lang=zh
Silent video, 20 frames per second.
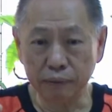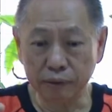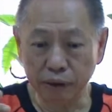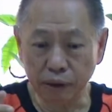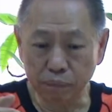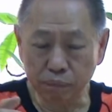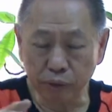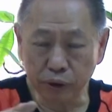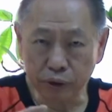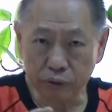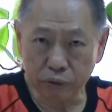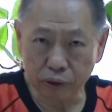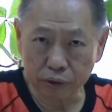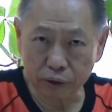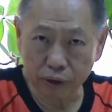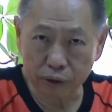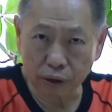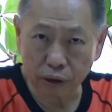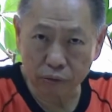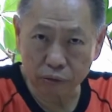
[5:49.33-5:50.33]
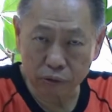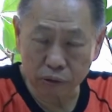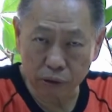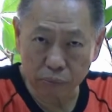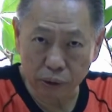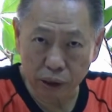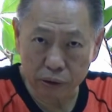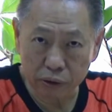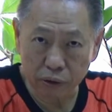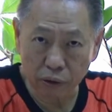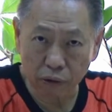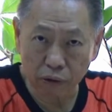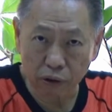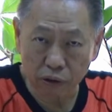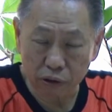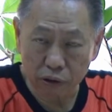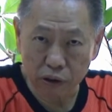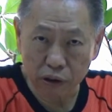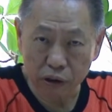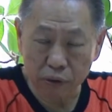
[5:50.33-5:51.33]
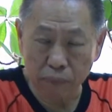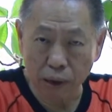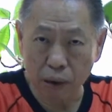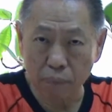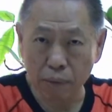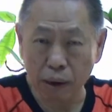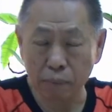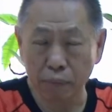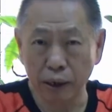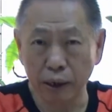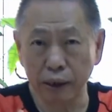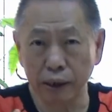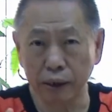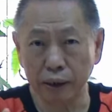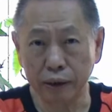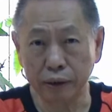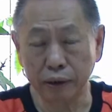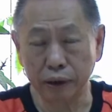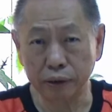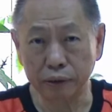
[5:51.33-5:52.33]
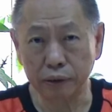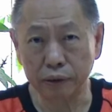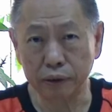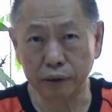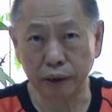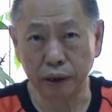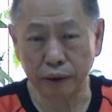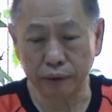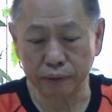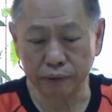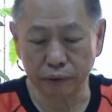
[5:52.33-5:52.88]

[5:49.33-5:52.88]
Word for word: 日本作侪投资诶嘛是中国，伊嘛慢慢仔会退倒转来。